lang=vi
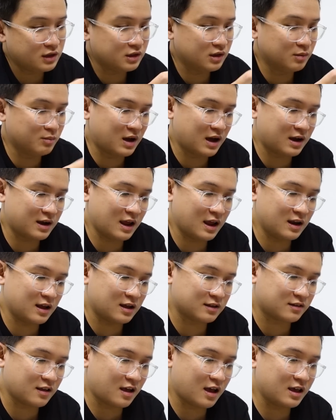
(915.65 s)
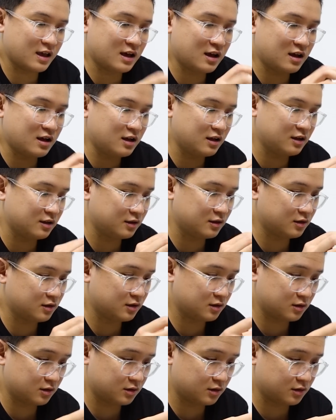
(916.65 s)
nhưng mà đây là size
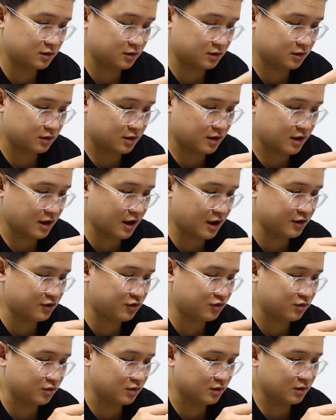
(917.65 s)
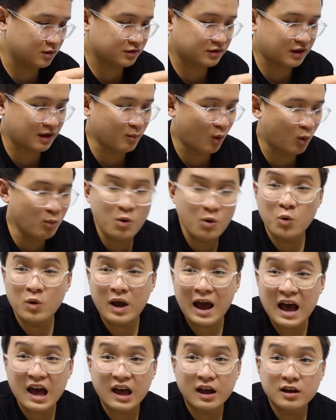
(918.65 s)
uh, size 4 UK
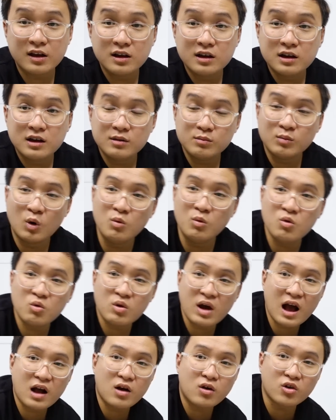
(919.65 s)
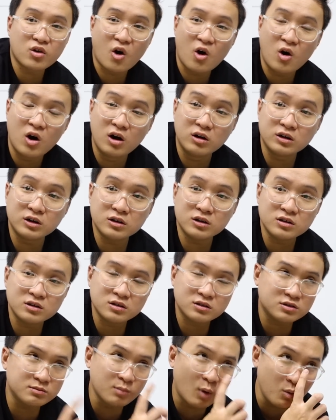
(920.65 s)
4 UK còn nhỏ hơn nữa
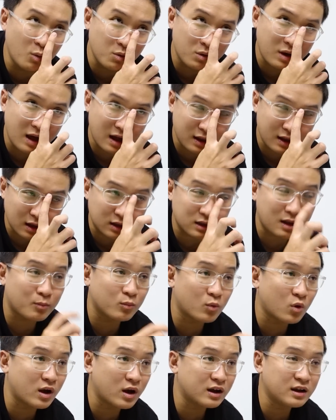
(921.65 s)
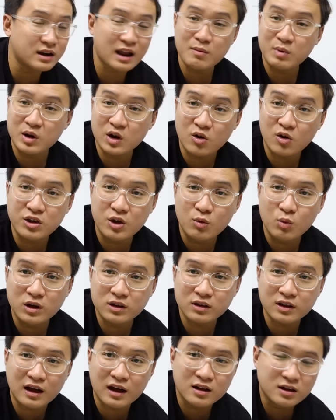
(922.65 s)
4 UK chắc tầm khoảng hồi nãy mình nói nhiêu
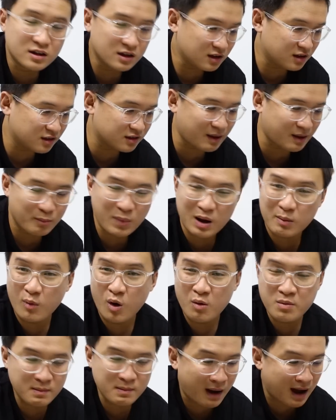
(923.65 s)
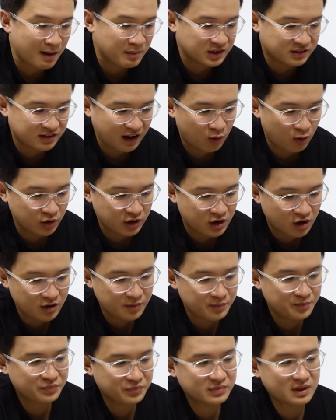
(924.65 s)
quên ta thì tầm 34 với 36 gì đó
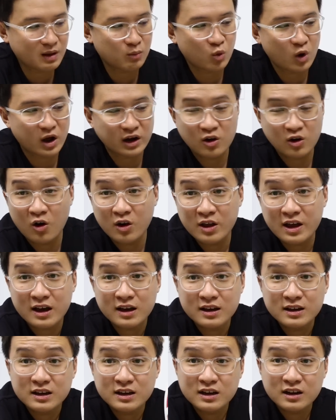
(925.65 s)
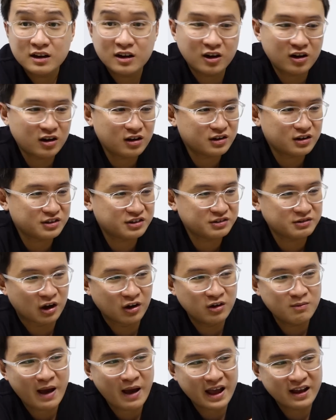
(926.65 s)
tầm khoảng đó nha đó,
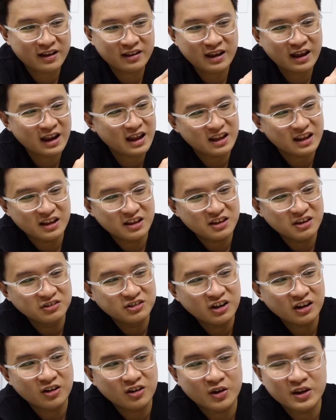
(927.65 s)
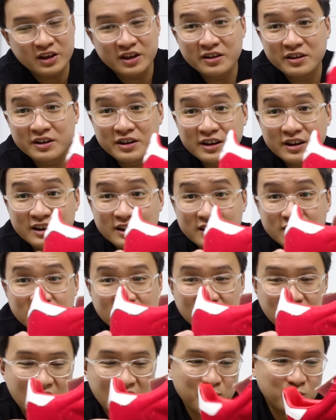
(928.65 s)
nữ mang cái này dư sức rồi
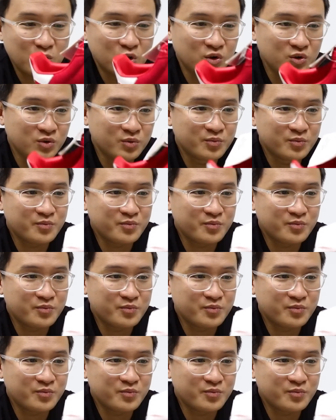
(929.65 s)
rất là đẹp luôn